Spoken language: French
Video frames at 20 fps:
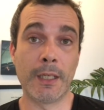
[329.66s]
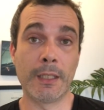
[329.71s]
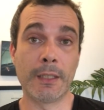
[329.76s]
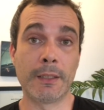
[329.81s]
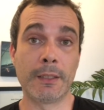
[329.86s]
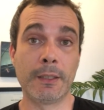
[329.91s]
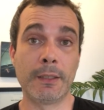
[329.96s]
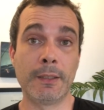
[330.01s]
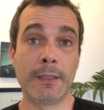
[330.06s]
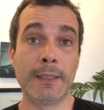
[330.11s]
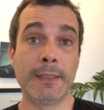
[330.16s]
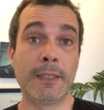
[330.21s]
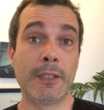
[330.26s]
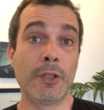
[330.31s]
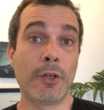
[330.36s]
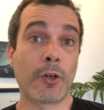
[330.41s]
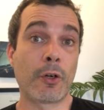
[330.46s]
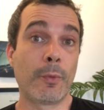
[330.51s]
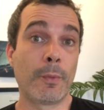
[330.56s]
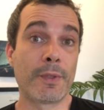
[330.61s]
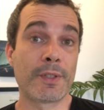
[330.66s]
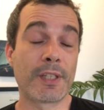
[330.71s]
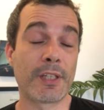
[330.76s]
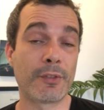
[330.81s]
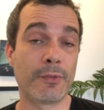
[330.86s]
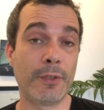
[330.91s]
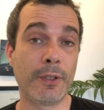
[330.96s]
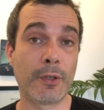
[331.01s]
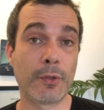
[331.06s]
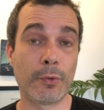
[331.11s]
Euh, et d'ailleurs, comment ça
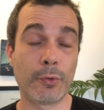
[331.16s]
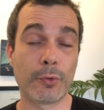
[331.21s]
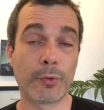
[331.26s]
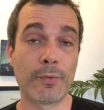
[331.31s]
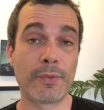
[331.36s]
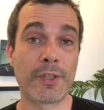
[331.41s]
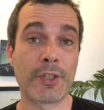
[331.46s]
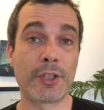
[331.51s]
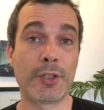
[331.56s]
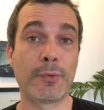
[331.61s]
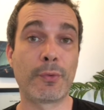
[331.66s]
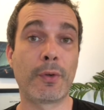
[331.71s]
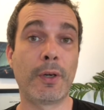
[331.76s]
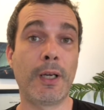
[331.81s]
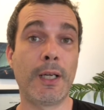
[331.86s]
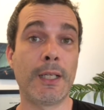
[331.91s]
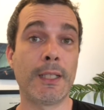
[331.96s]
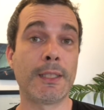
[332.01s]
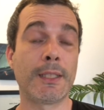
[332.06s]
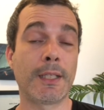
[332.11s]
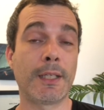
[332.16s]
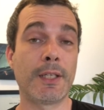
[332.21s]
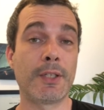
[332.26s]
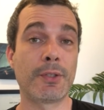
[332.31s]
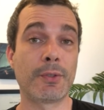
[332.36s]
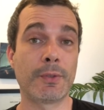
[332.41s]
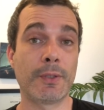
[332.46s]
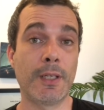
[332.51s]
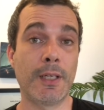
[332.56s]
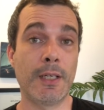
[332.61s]
se fait que l'on trouve ces chiffres-là à
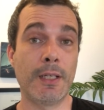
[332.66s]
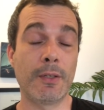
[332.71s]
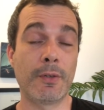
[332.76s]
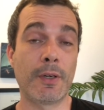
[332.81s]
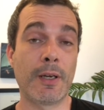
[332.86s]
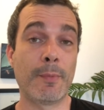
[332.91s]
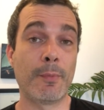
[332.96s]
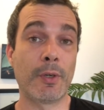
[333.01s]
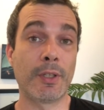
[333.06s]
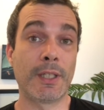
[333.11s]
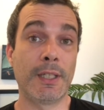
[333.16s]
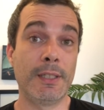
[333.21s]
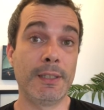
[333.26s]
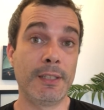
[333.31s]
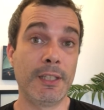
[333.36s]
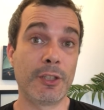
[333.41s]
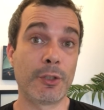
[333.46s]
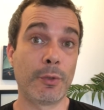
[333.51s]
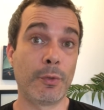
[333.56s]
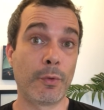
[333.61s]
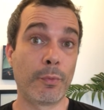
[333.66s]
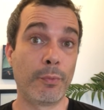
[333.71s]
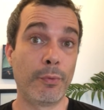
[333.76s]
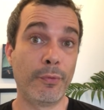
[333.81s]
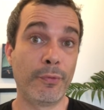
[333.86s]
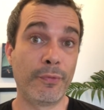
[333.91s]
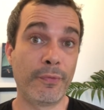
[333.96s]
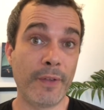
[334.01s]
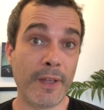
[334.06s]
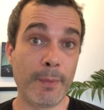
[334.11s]
l'international, que la mortalité soit donc plus
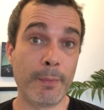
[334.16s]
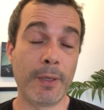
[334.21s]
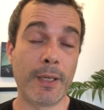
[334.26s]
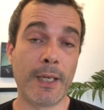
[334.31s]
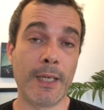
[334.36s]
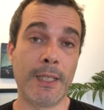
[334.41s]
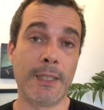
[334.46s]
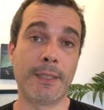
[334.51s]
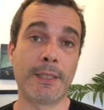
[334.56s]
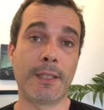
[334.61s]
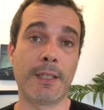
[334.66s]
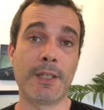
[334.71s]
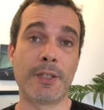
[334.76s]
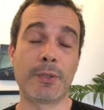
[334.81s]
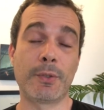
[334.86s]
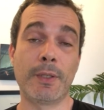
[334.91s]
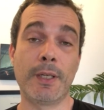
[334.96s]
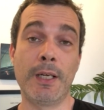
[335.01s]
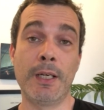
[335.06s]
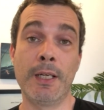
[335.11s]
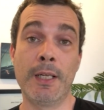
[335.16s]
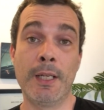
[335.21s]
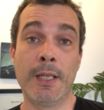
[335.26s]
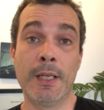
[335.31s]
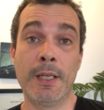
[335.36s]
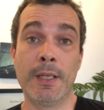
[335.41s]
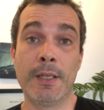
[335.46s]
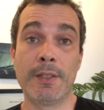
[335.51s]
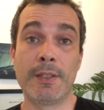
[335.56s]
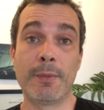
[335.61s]
faible à l'international
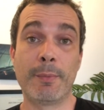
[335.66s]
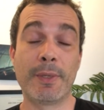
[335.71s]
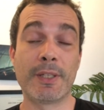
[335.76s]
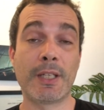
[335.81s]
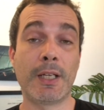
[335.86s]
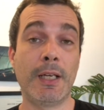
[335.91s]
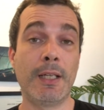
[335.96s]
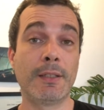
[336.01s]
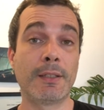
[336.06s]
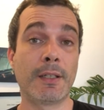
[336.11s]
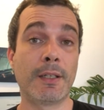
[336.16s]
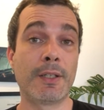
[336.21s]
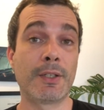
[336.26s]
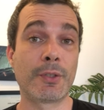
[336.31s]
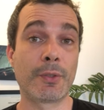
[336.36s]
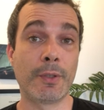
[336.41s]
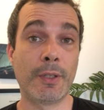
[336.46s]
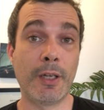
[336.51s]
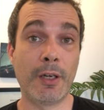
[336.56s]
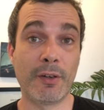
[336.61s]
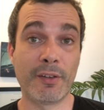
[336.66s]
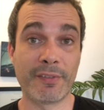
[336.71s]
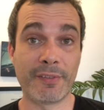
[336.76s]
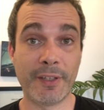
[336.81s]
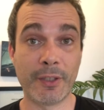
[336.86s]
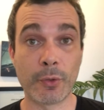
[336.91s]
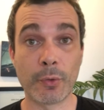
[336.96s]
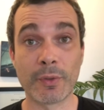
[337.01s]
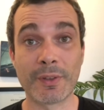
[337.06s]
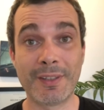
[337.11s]
C'est parce qu'à l'international, en
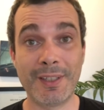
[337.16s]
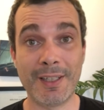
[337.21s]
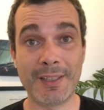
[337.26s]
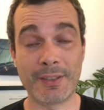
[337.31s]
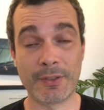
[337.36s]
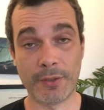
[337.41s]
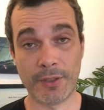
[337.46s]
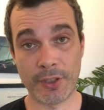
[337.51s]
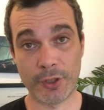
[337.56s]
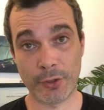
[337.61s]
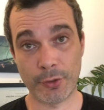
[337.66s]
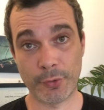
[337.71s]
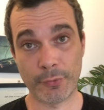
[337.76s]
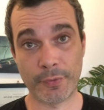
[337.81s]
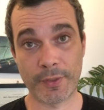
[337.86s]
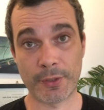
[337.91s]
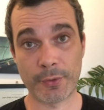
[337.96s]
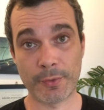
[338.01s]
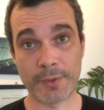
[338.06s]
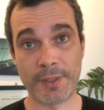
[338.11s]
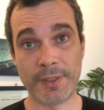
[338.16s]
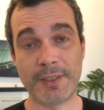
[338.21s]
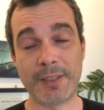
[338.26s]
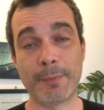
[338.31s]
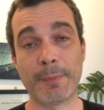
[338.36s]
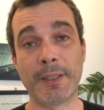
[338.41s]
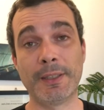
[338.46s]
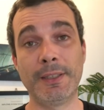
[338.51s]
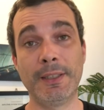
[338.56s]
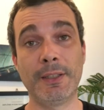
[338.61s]
fait, on teste les gens de façon
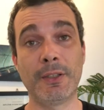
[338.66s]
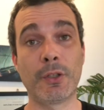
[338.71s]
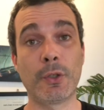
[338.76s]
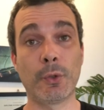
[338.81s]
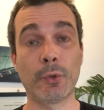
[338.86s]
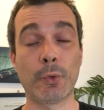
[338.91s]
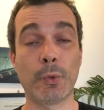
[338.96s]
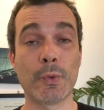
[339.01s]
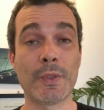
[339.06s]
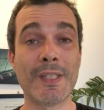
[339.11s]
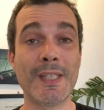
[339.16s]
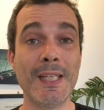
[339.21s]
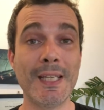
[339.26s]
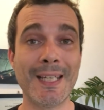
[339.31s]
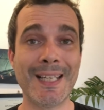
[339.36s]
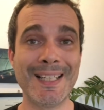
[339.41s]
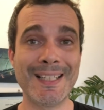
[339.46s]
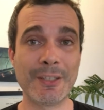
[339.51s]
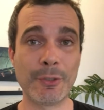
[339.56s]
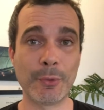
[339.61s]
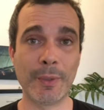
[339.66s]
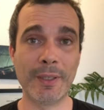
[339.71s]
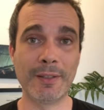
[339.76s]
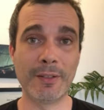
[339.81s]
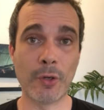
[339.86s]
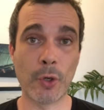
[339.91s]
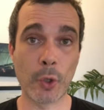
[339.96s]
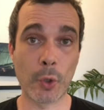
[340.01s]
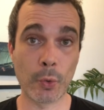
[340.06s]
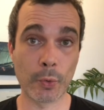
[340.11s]
systématique quand on sait qu'ils ont
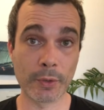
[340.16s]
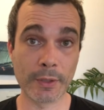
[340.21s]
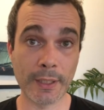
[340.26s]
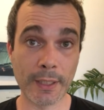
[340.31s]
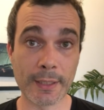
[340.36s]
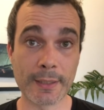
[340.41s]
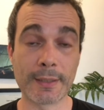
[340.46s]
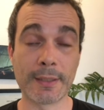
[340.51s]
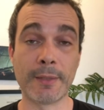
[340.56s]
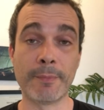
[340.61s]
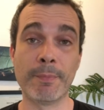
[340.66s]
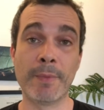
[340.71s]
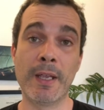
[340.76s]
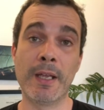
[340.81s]
été en contact